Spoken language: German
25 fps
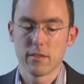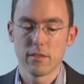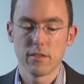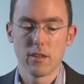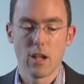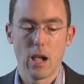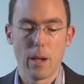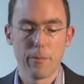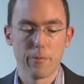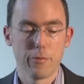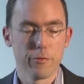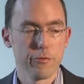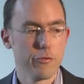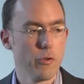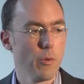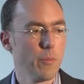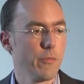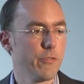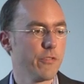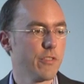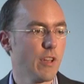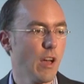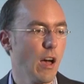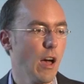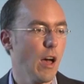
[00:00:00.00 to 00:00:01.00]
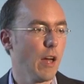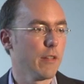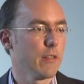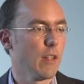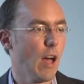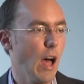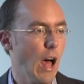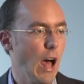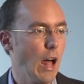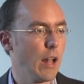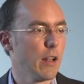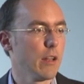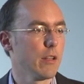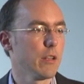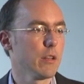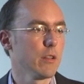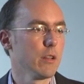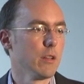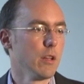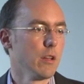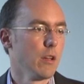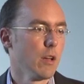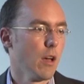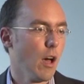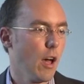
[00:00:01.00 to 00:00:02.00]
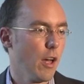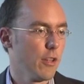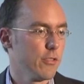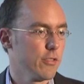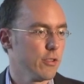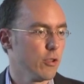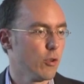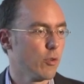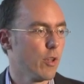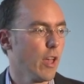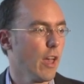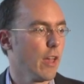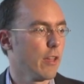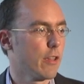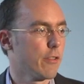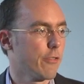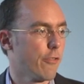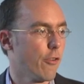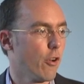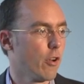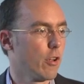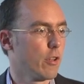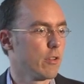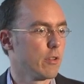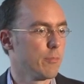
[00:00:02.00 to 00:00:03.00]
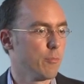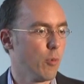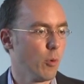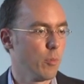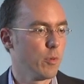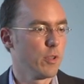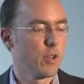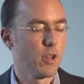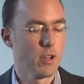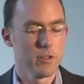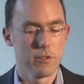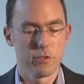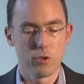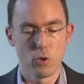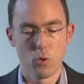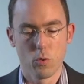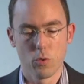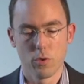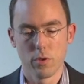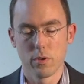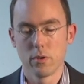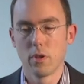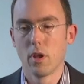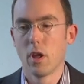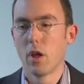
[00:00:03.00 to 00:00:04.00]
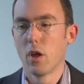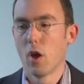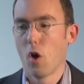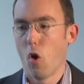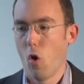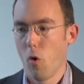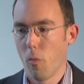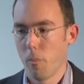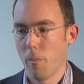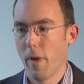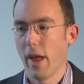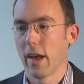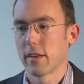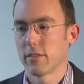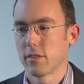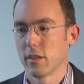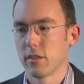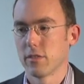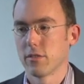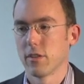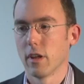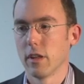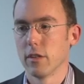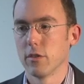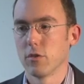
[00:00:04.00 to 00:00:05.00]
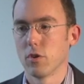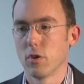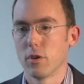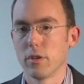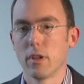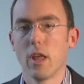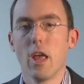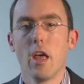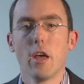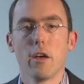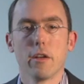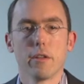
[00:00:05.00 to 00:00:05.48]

dass innerhalb von fünf Jahren alle RCUK geförderten Publikationen Open Access sein sollen.